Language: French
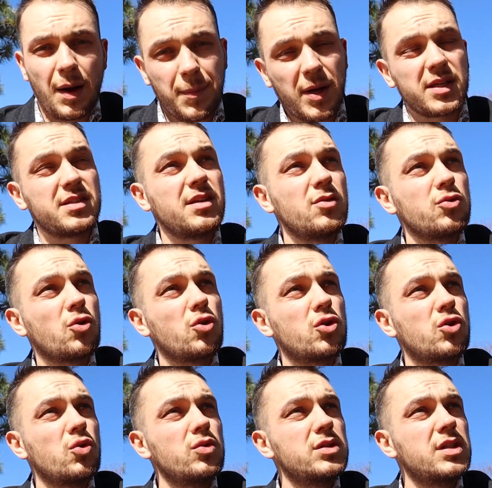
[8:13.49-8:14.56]
Après ça, autre
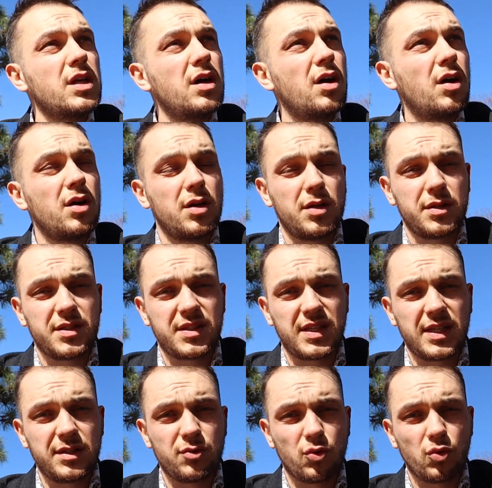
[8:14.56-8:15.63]
chose, euh,
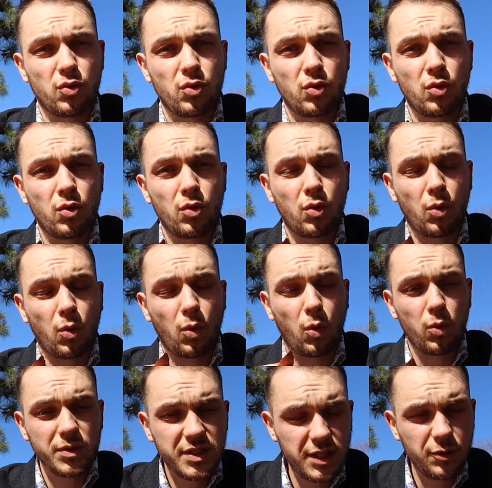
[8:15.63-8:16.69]
c'est de
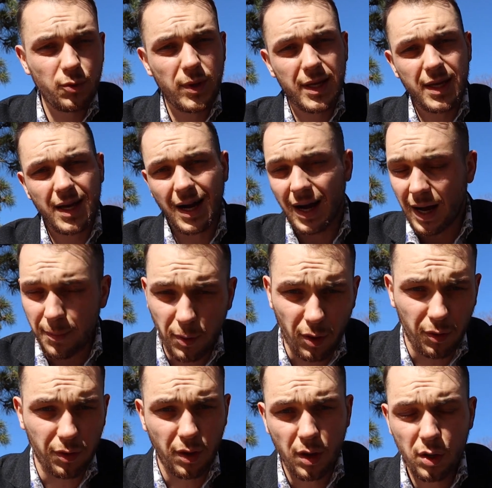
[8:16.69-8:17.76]
continuer à
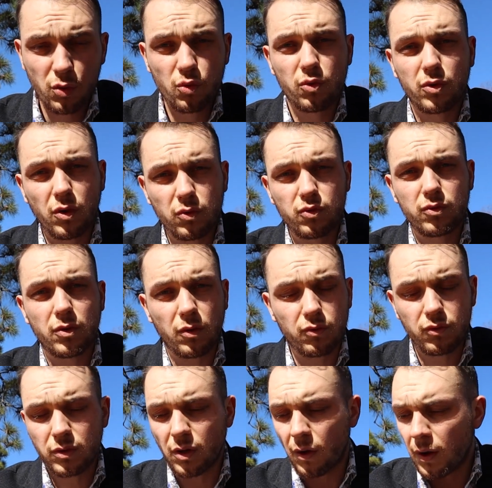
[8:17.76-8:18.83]
apprendre tout le temps, tout le temps,
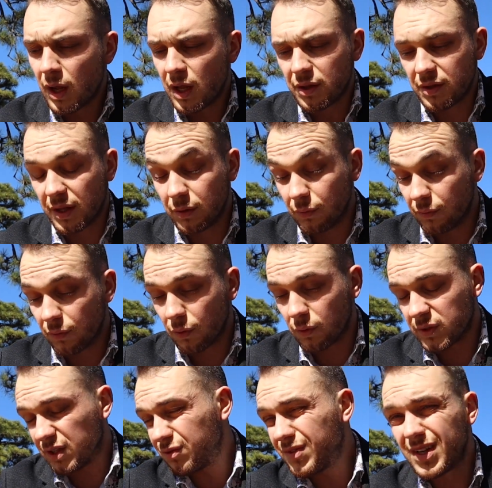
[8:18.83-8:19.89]
tout le temps. Des,
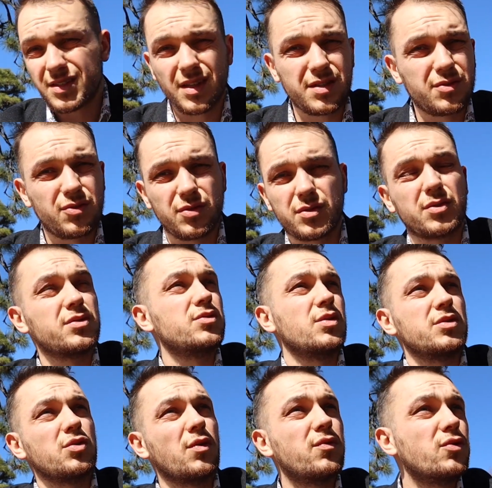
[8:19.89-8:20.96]
nouveaux, des nouvelles astuces, que ce
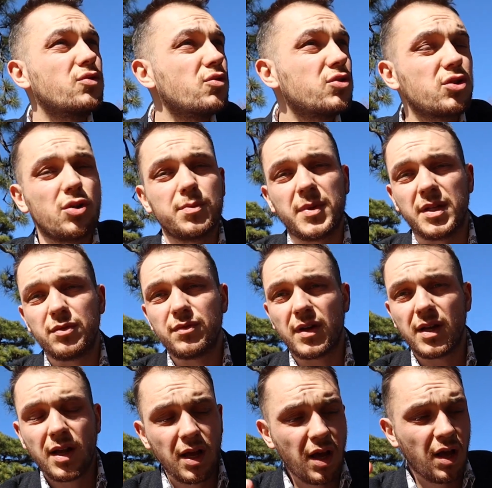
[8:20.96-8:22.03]
soit sur Photoshop, des
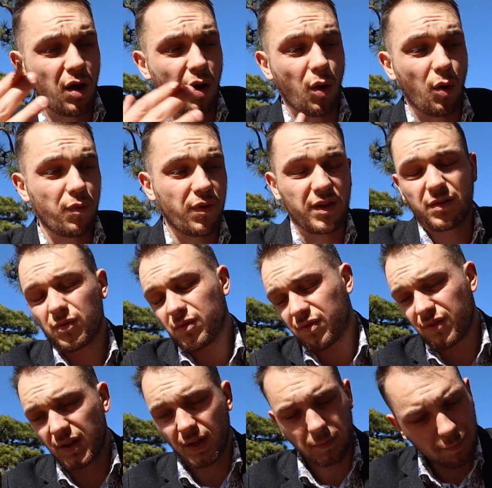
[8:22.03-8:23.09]
nouvelles euh, façons de
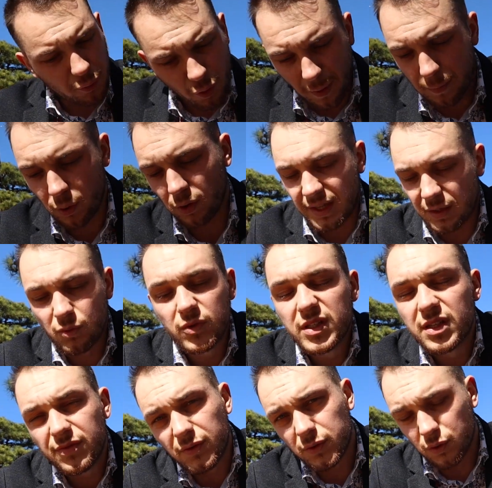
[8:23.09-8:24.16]
faire, peu importe. Il y a tout ce
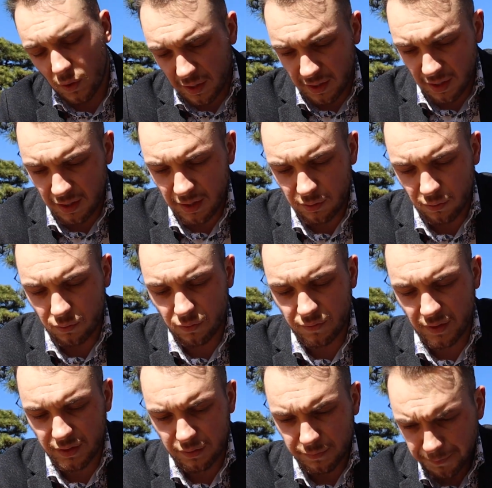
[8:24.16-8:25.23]
qu'il faut sur Internet de toute
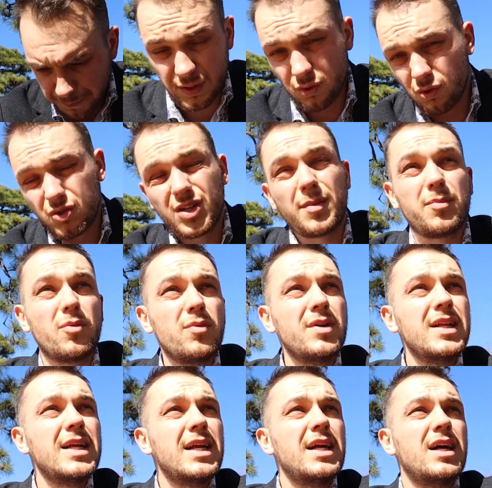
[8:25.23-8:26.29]
façon. Parce qu'au Japon,
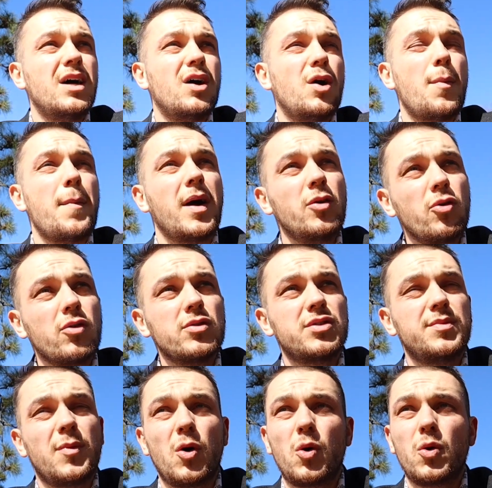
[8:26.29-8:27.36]
euh,
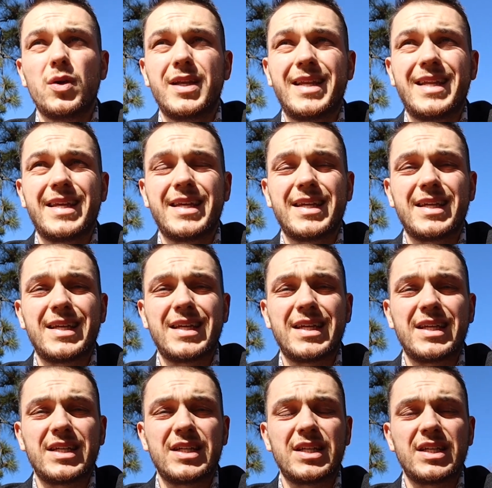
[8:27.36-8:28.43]
malheureusement,
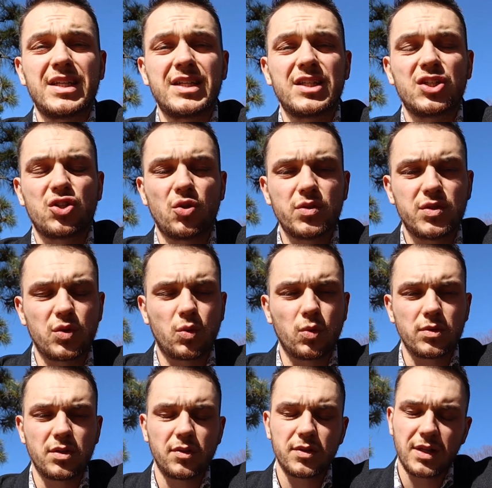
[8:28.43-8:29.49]
les gens se
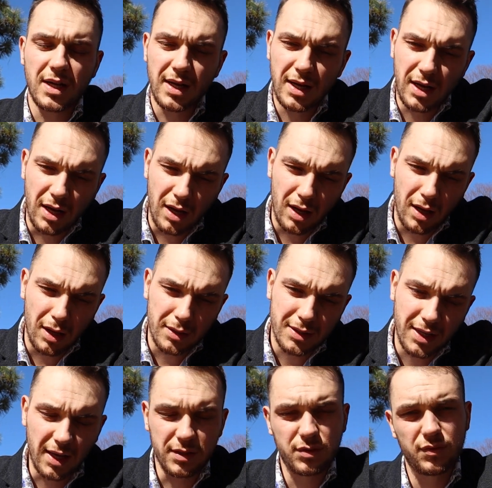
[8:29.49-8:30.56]
contentent
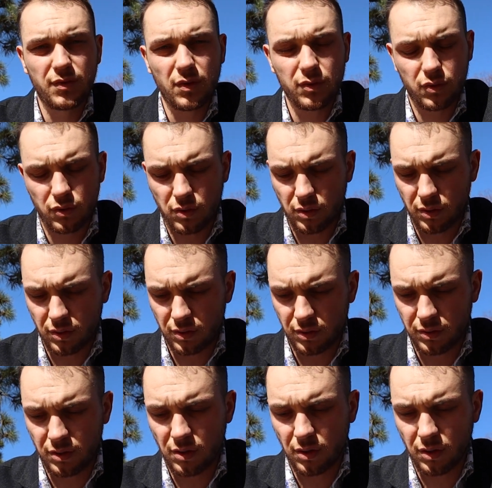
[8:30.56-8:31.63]
très souvent de
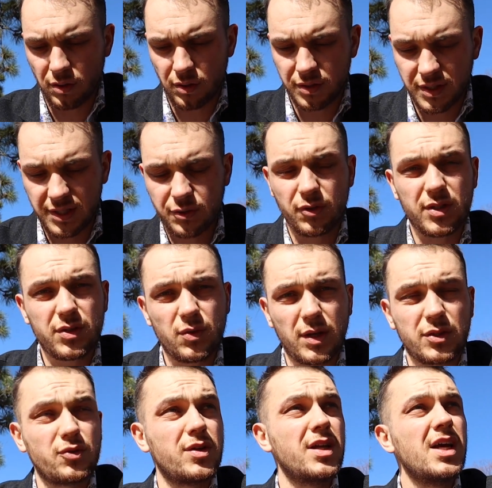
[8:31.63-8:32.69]
leur, situation
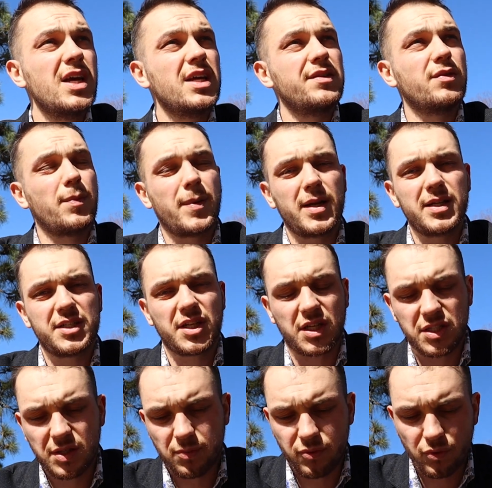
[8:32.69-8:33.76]
actuelle. Ils ne vont pas aller
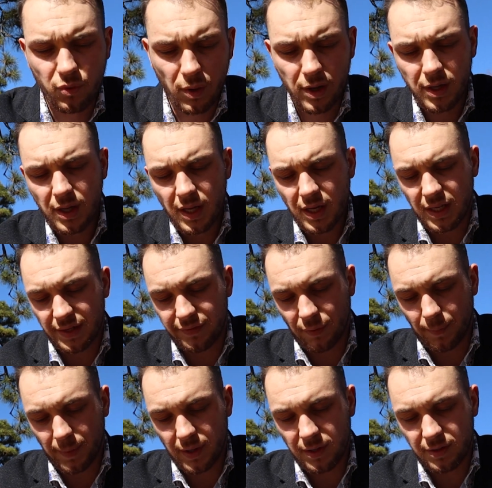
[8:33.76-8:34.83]
chercher plus loin, ils ne
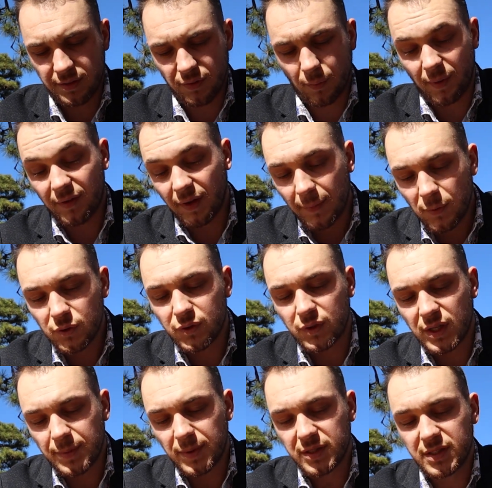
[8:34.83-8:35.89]
vont, vont pas vraiment se
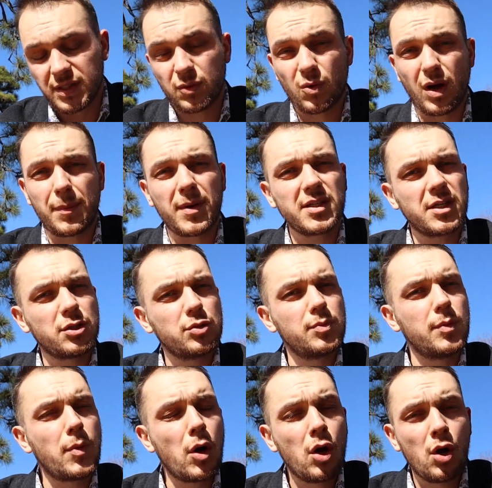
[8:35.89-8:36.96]
dépasser. Donc à partir du
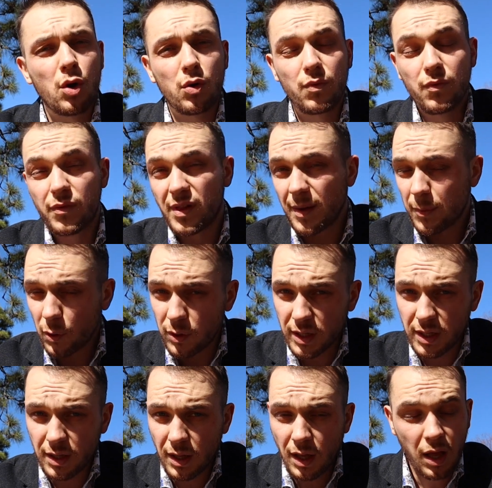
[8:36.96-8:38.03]
moment où vous
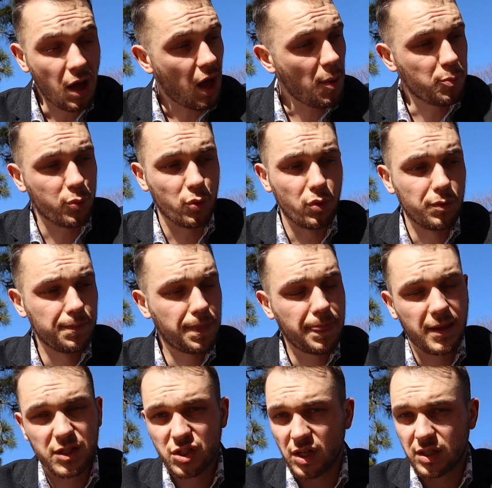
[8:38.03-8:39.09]
apprenez un peu
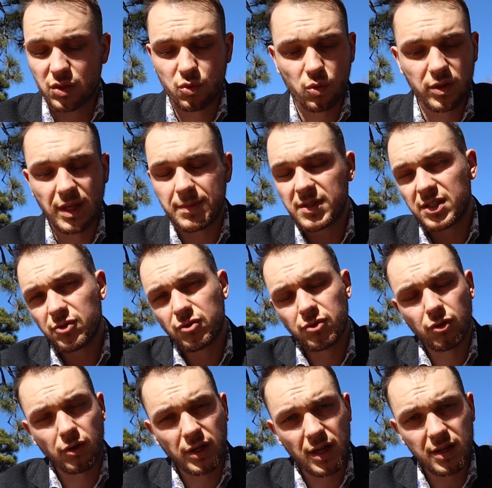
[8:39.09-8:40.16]
chaque jour des petits
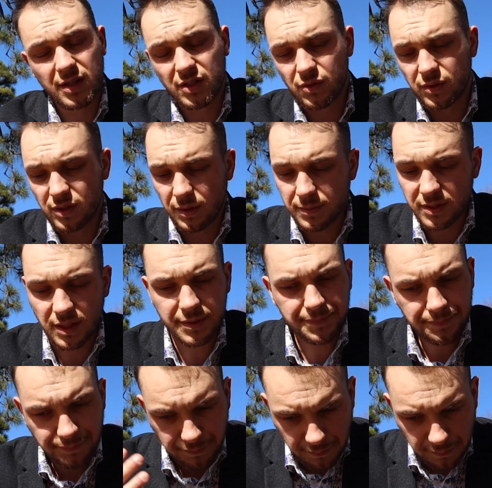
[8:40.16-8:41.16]
tutoriels, des choses comme ça,